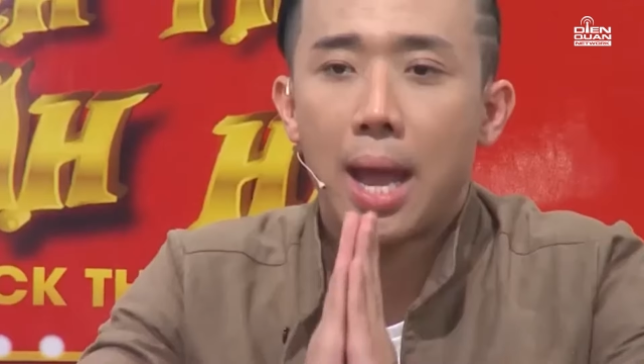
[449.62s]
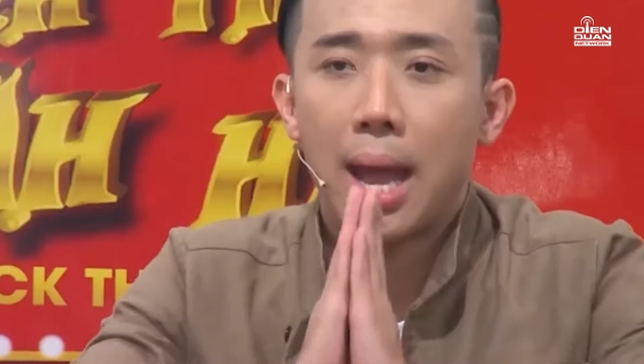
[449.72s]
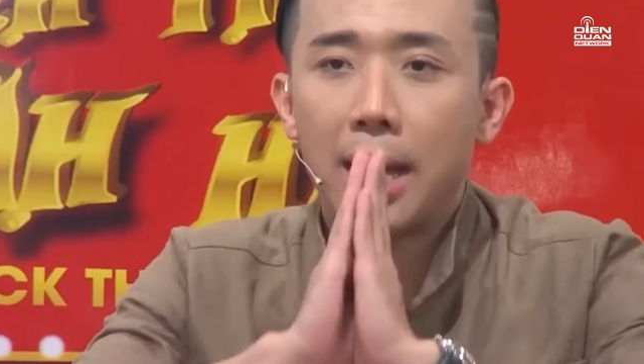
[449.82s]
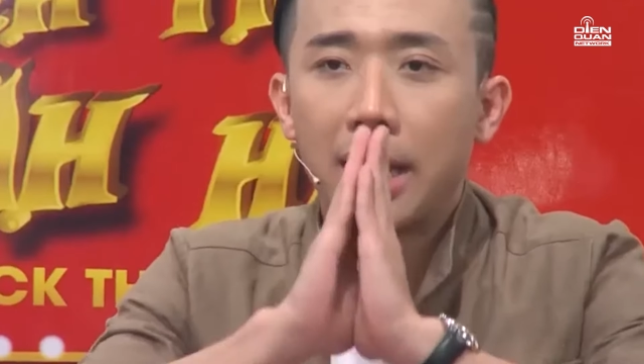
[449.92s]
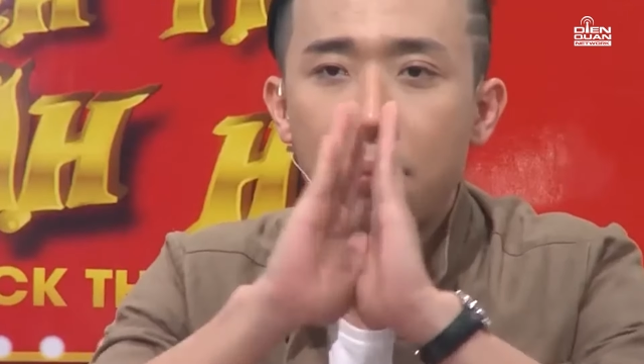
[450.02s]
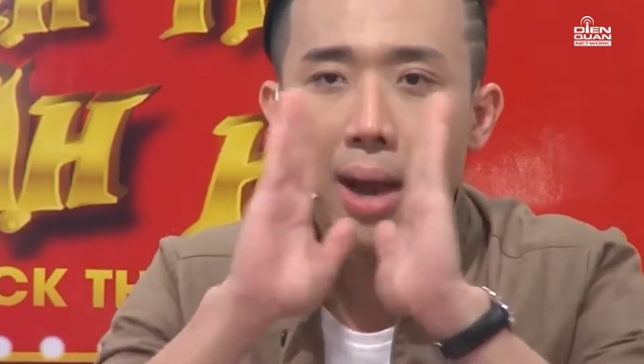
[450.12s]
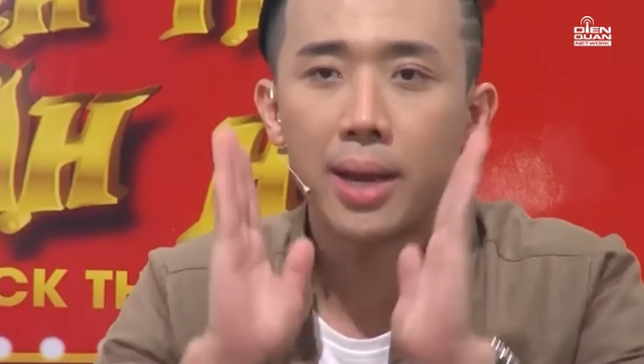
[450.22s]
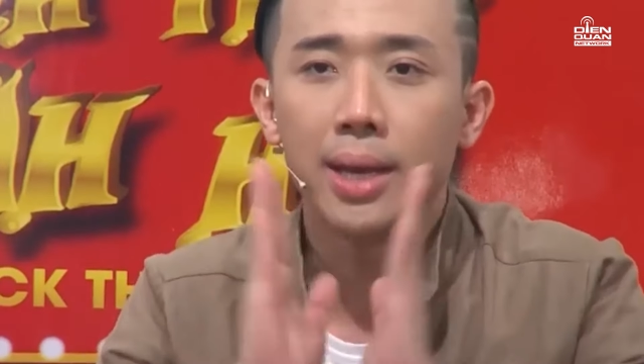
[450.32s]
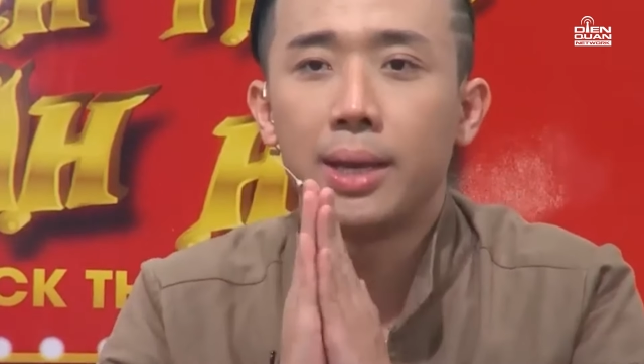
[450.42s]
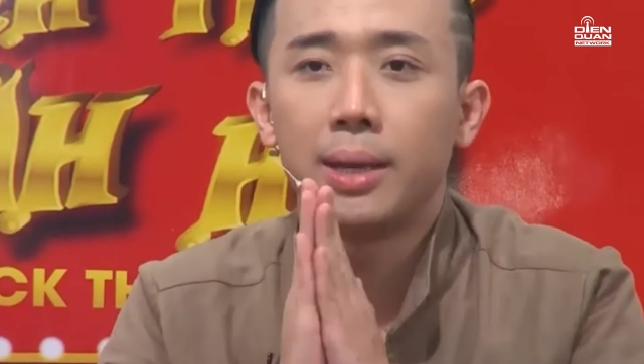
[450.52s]
2 cái
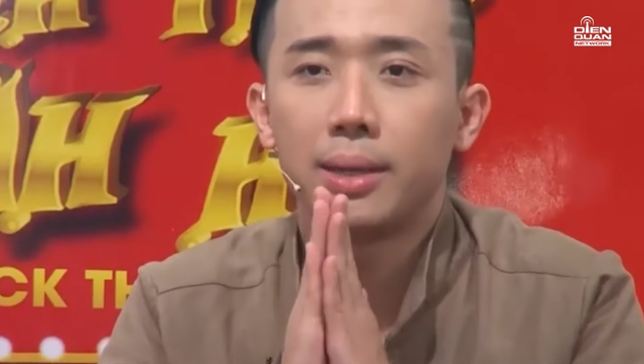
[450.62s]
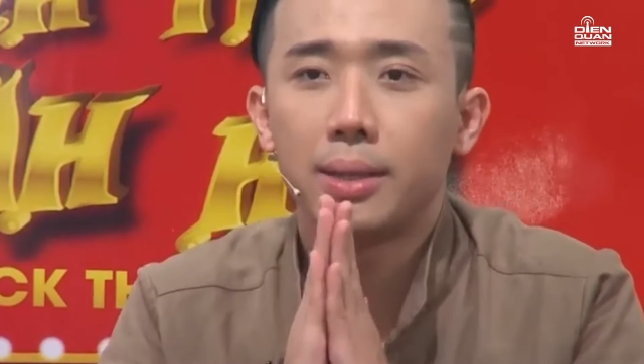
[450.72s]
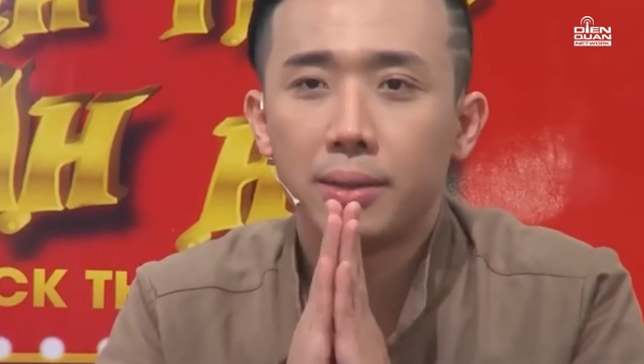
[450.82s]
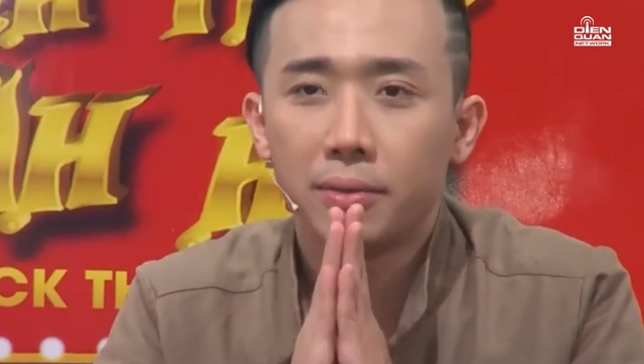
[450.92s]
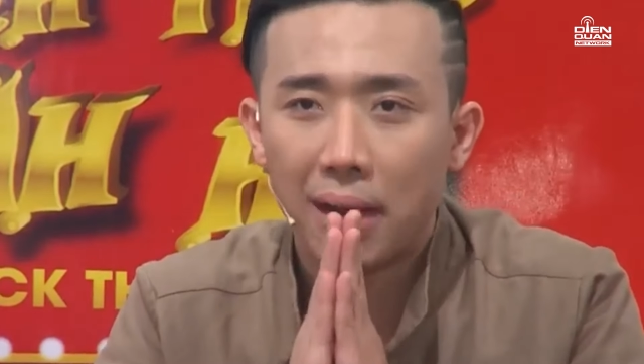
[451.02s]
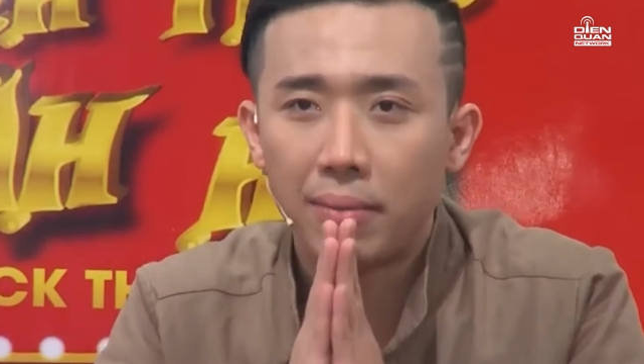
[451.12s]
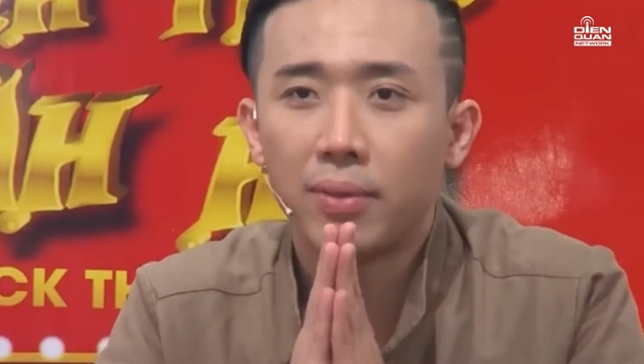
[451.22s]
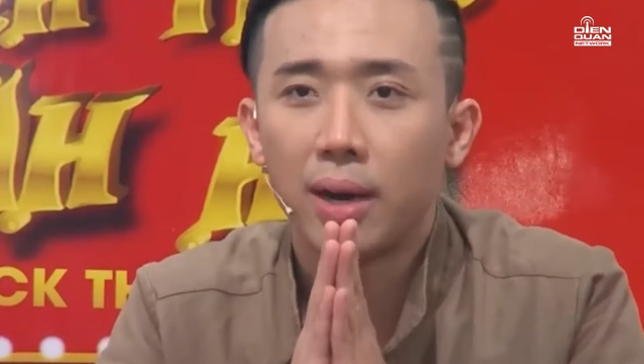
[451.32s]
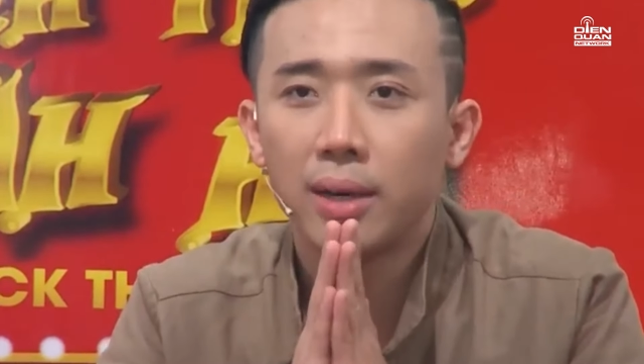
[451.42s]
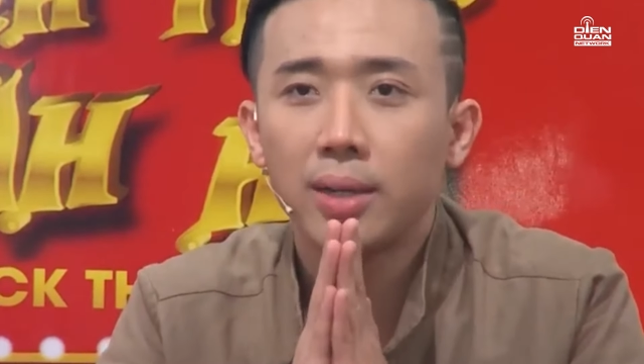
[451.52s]
body vạm
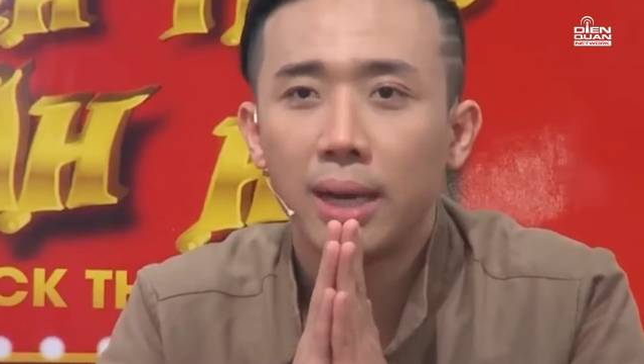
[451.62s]
vỡ